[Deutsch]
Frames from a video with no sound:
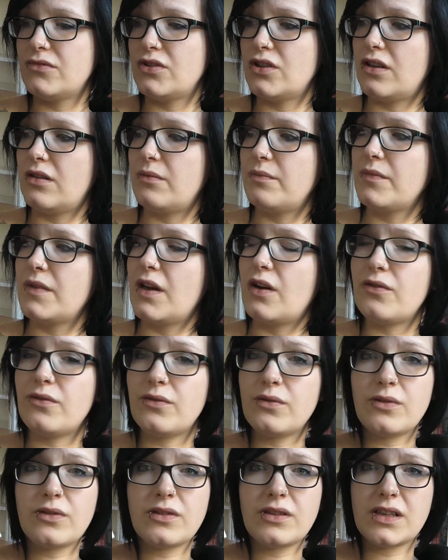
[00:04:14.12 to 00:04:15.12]
ja,
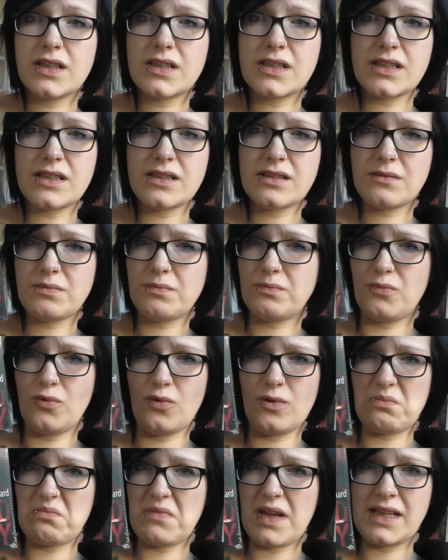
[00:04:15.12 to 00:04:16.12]
es ist
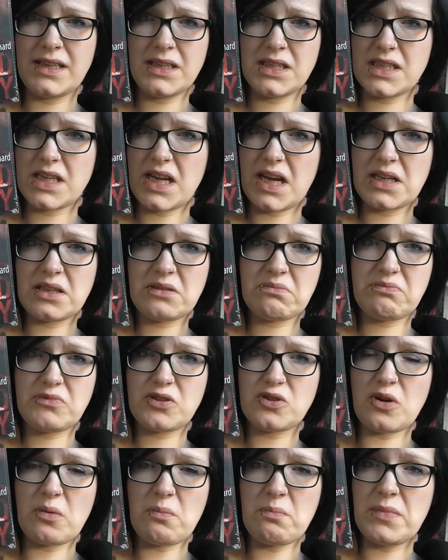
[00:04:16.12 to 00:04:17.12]
wohl Endzeit,
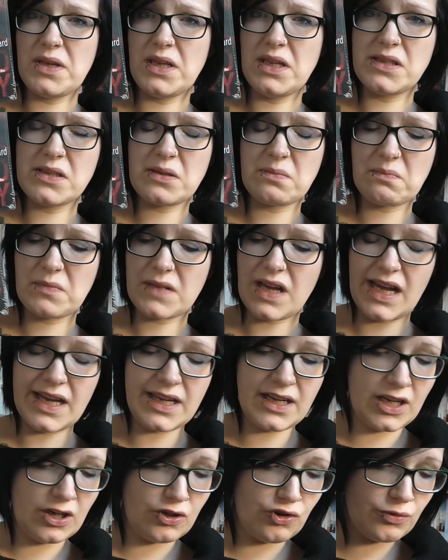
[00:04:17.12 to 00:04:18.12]
Zombies,
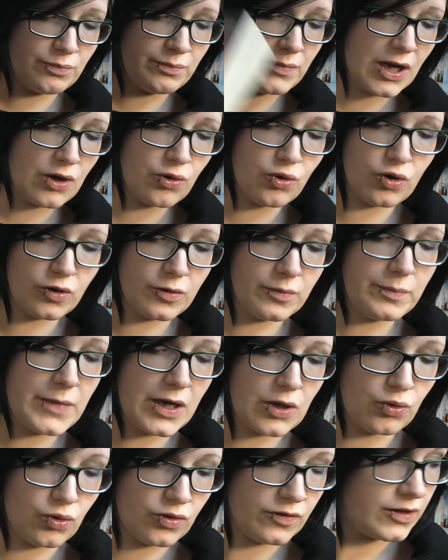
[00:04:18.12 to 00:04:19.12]
keine Ahnung. Mal gucken,
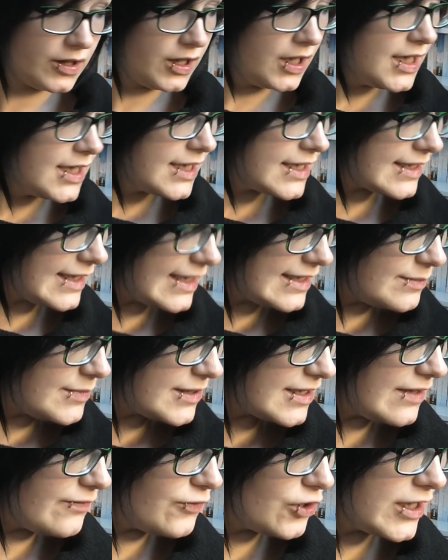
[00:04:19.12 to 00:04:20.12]
mal gucken. Ich lasse
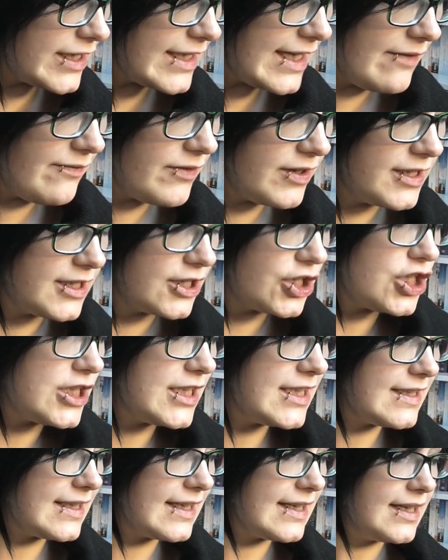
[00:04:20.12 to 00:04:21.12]
mich da wirklich einfach in die
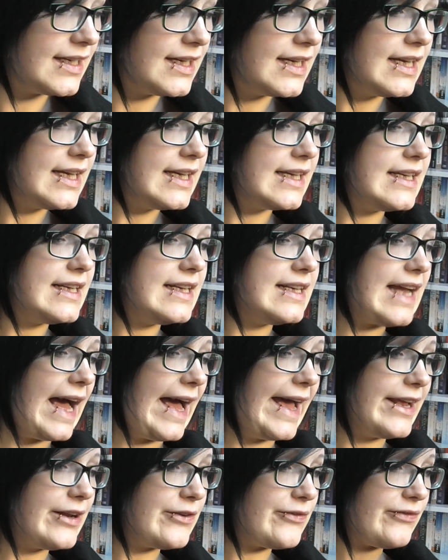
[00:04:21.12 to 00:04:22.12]
Geschichte
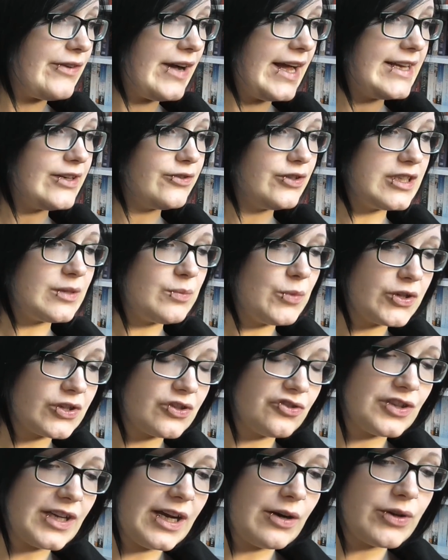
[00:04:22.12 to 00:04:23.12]
hineinfallen und ich
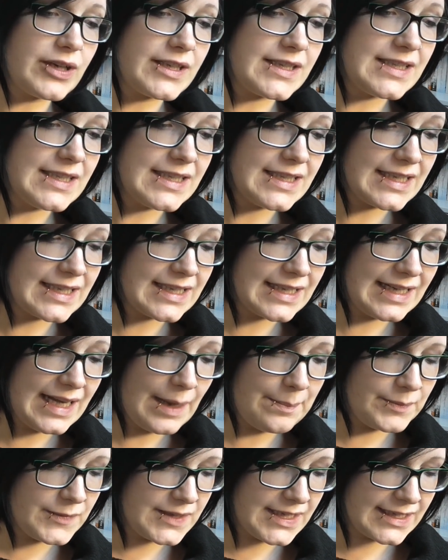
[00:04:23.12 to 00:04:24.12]
möchte euch auch jetzt nicht jeden
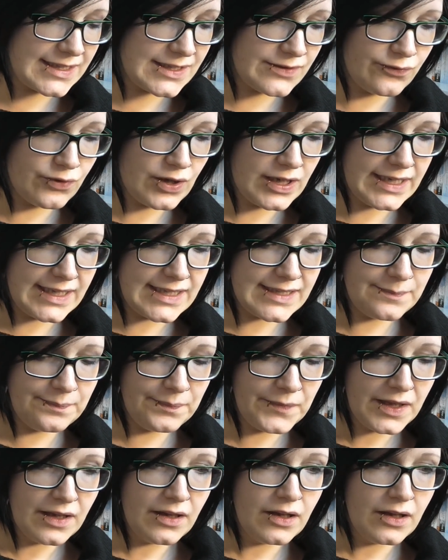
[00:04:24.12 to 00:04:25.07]
Klappentext vorlesen